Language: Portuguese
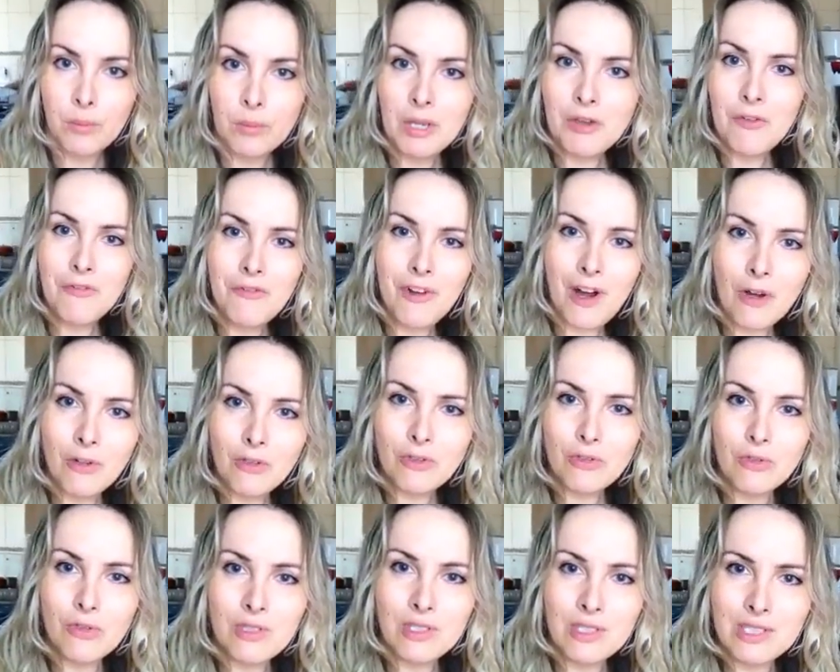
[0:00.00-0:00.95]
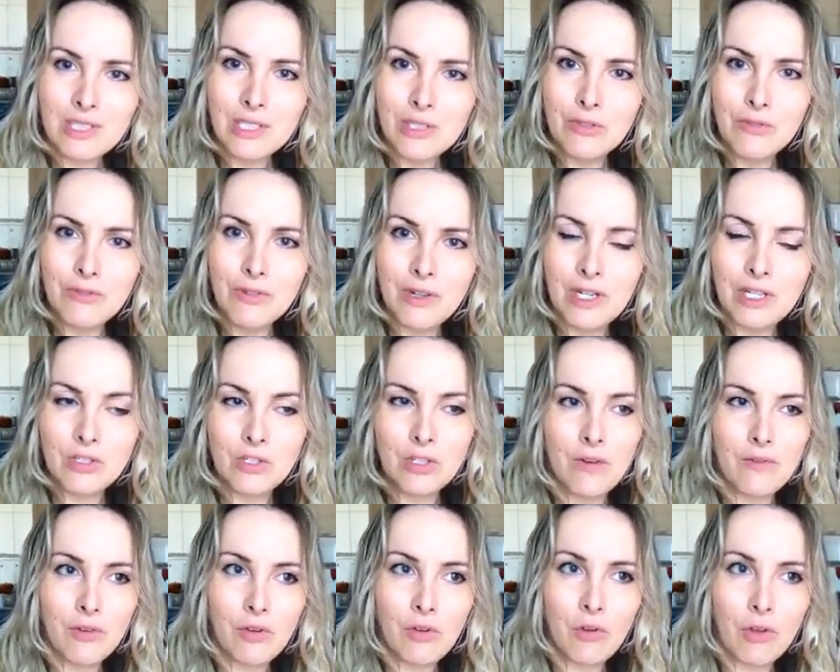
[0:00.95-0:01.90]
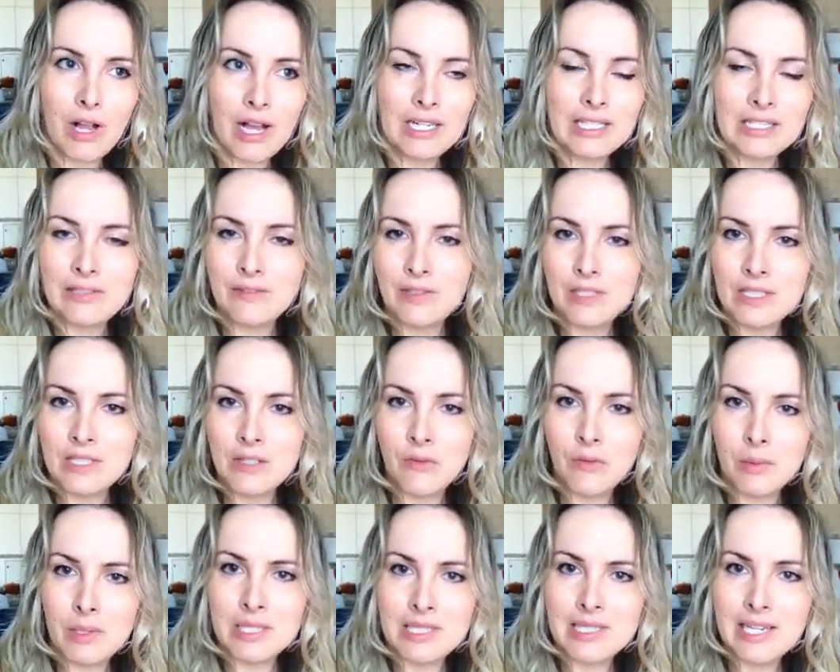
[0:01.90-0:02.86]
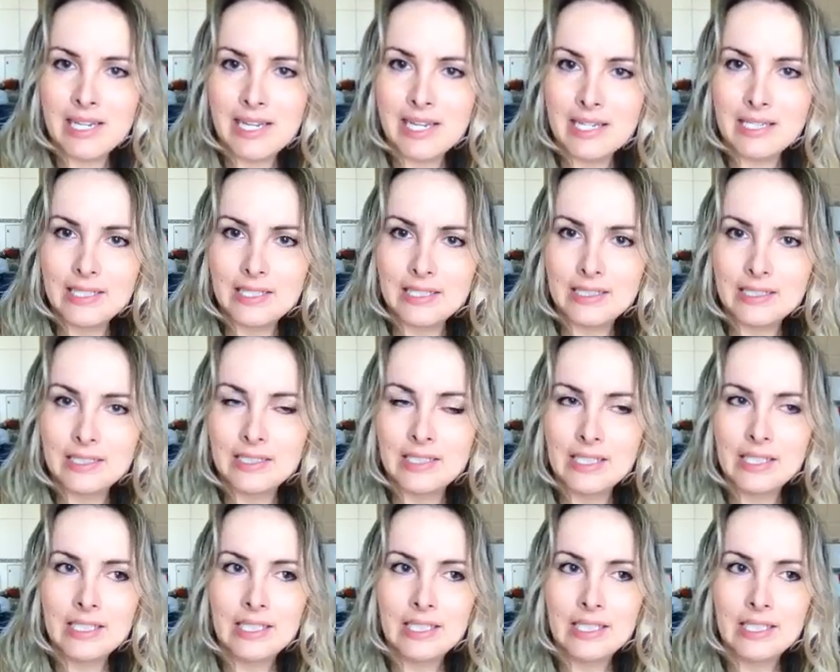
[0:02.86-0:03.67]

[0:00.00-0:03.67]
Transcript: Porque Fausto Silva resolve colocar na televisão brasileira